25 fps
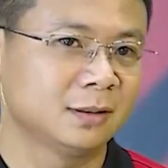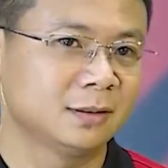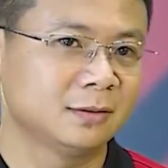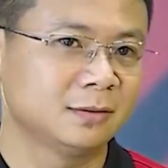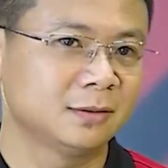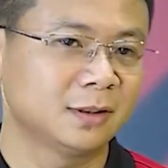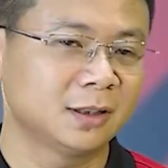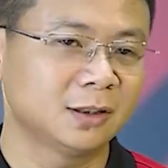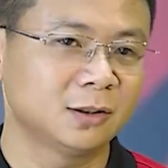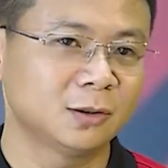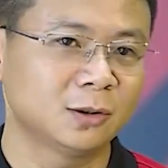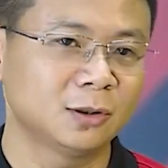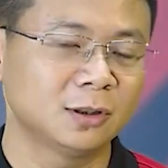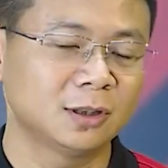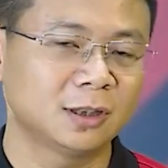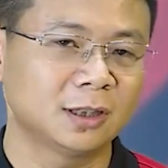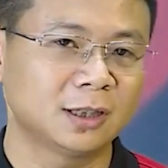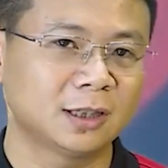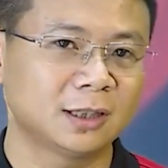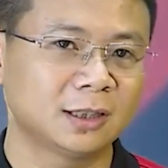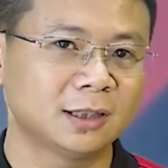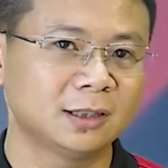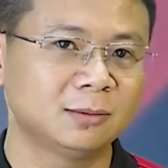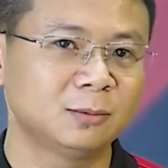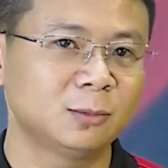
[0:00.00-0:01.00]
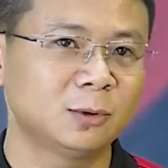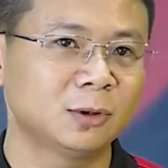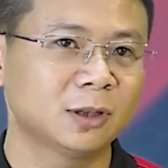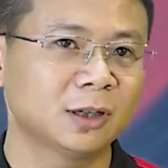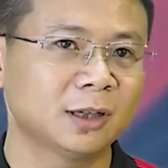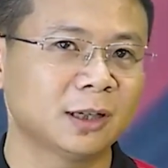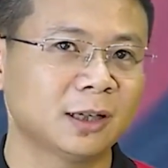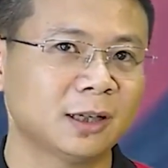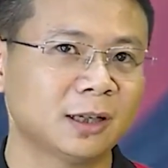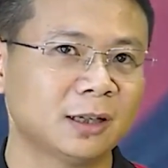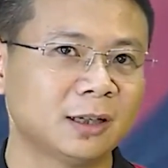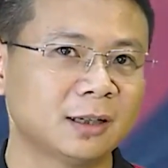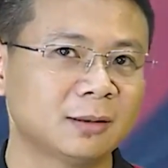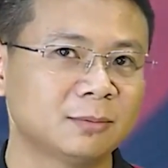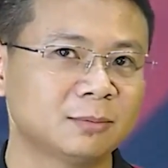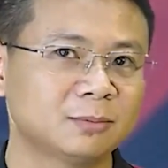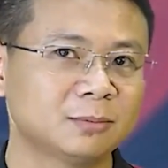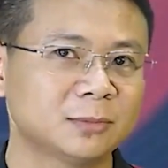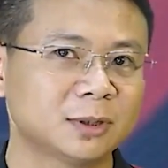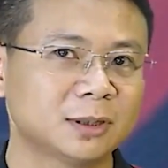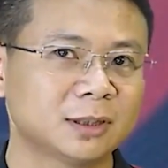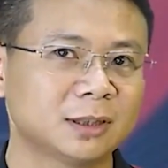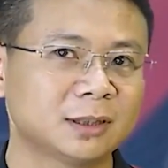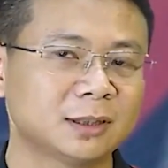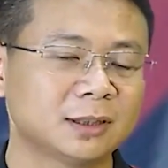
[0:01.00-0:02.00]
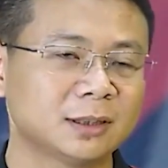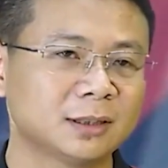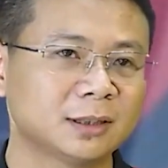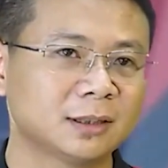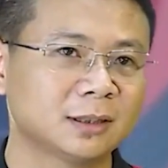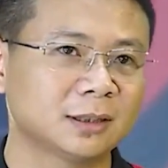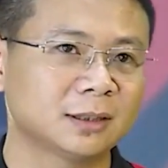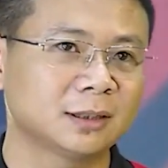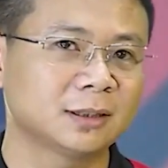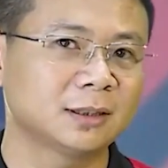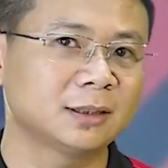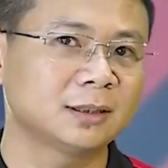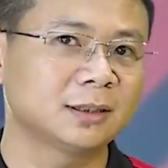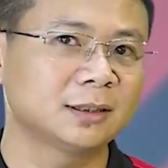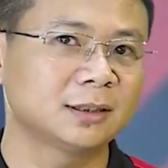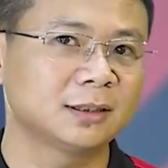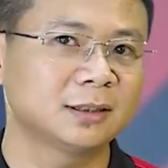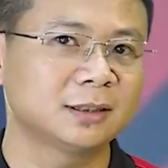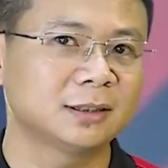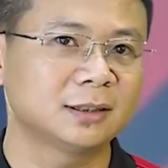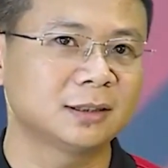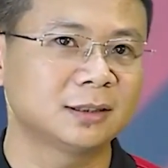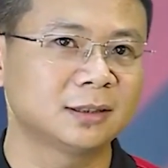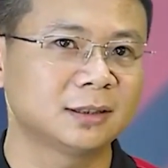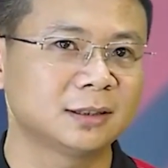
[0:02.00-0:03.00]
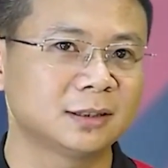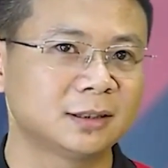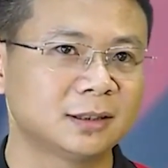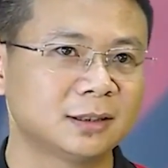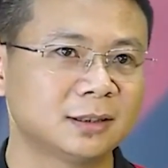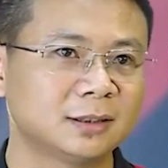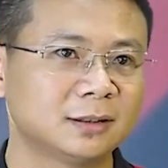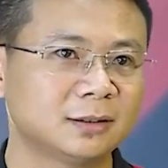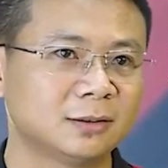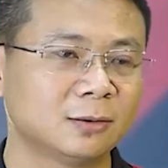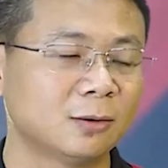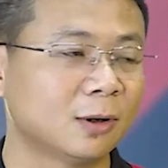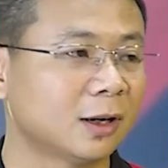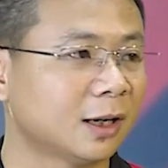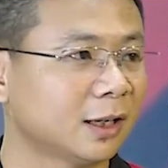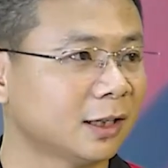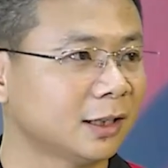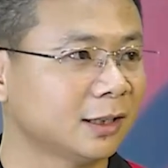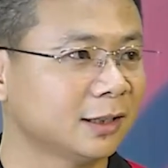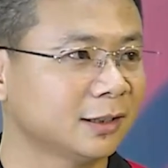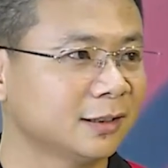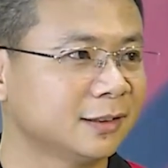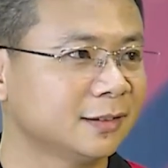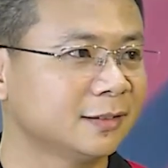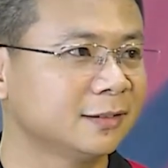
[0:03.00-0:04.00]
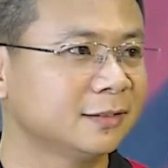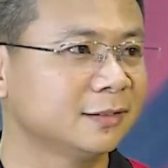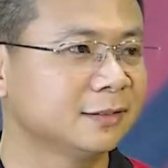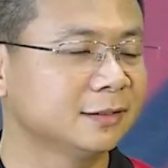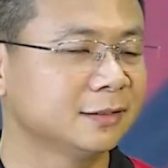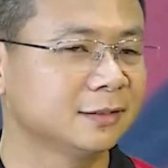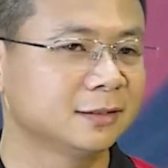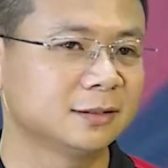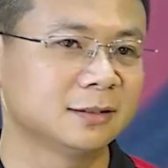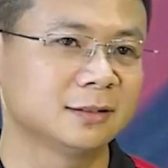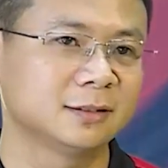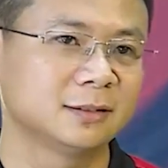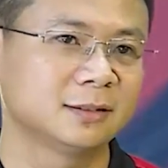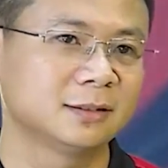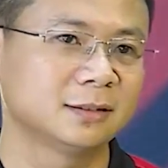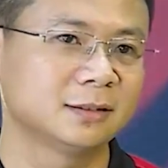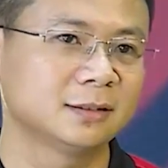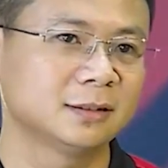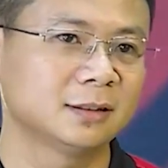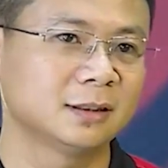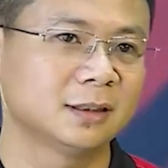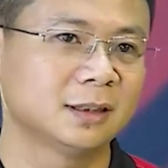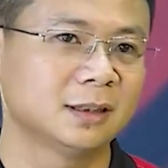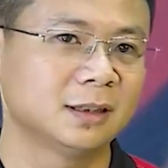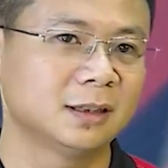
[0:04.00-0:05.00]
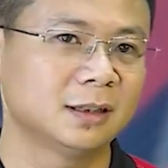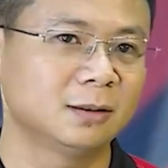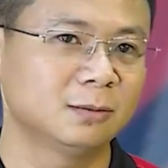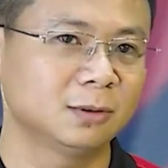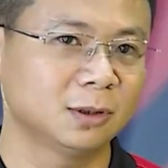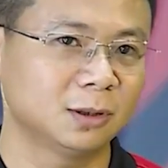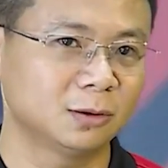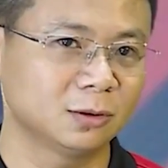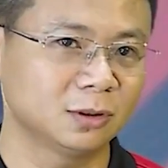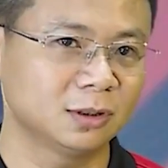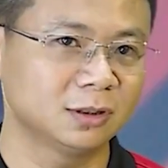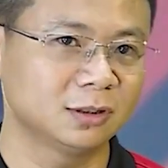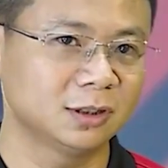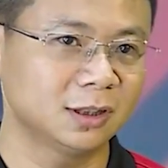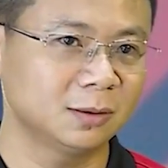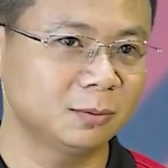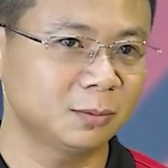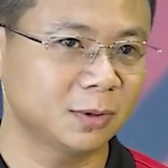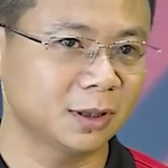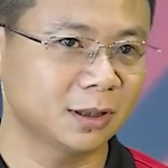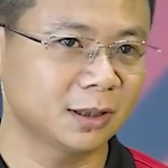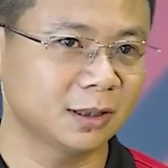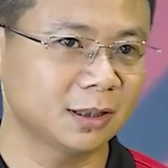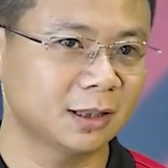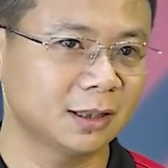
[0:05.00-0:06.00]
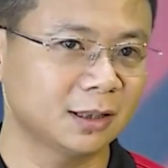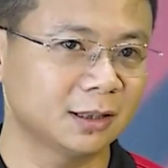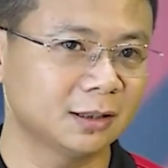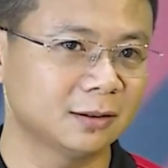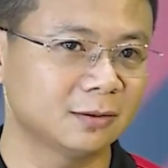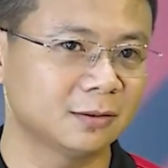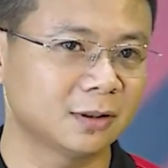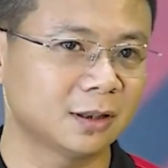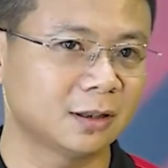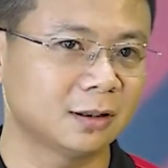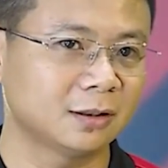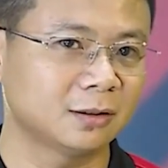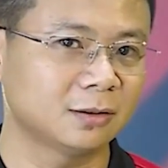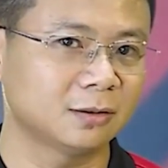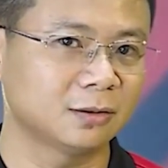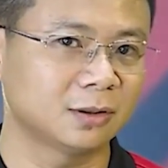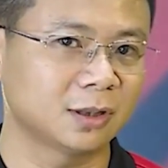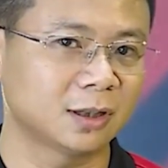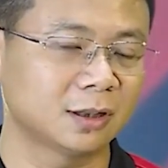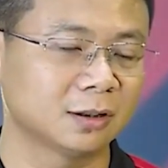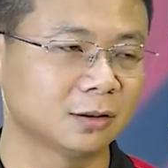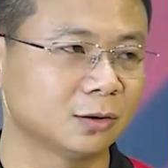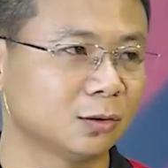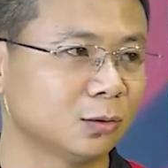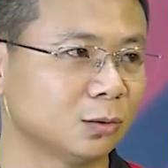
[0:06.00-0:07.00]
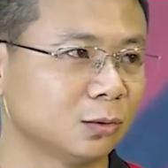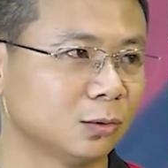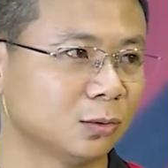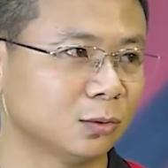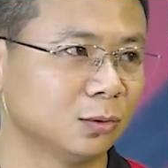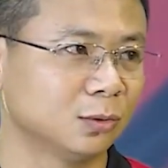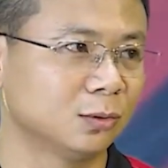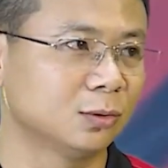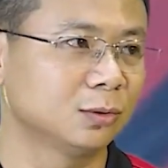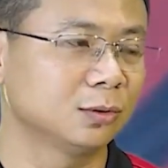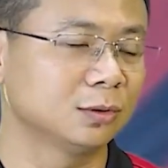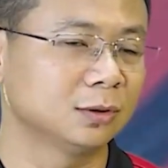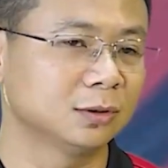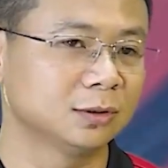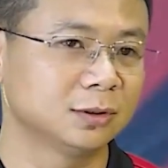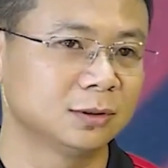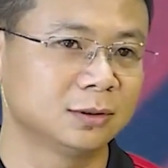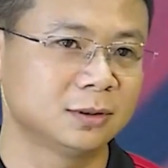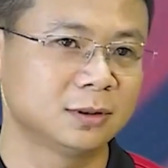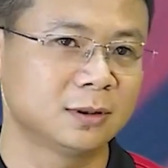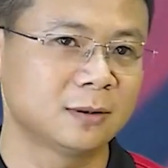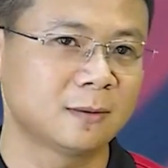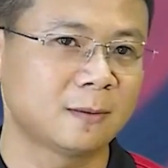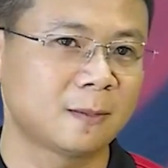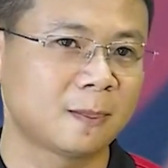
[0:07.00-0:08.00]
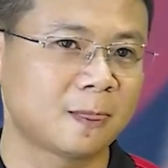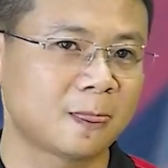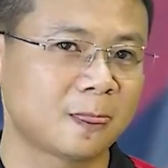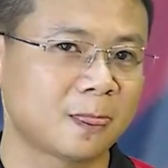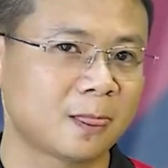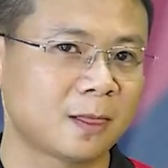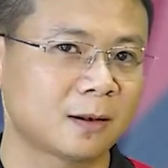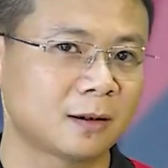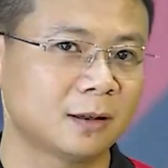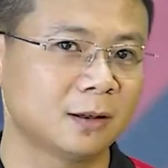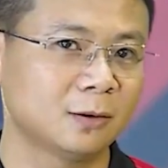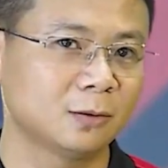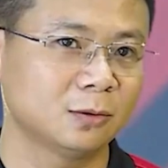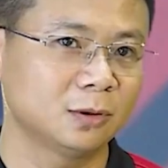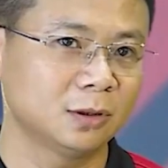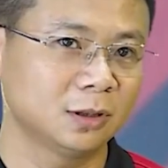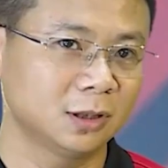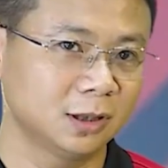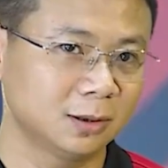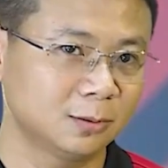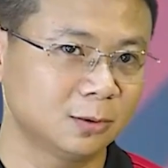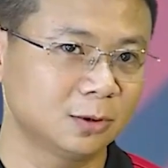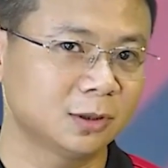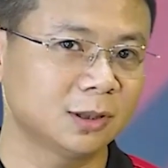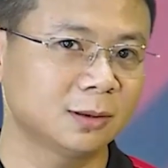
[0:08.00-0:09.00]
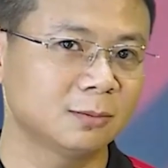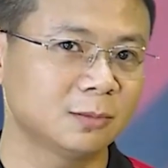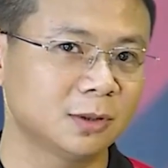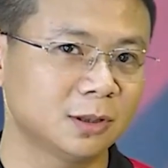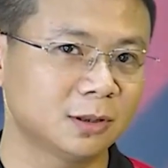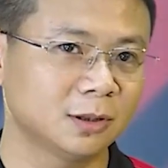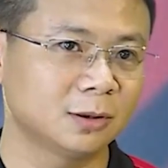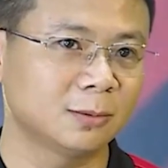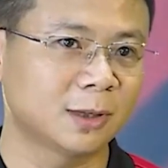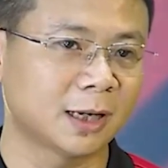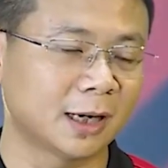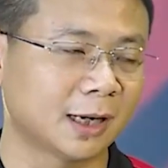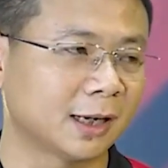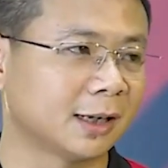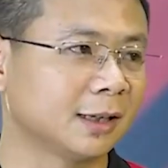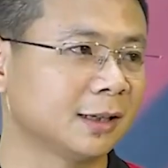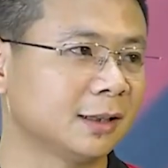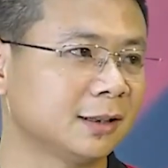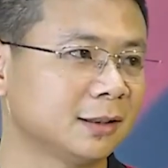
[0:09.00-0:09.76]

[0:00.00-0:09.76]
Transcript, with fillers: và rồi là đến mùa hè năm uh, ngoái ông đầu tư rất mạnh tay vào hàng tủ đầu tư hơn 100 triệu bảng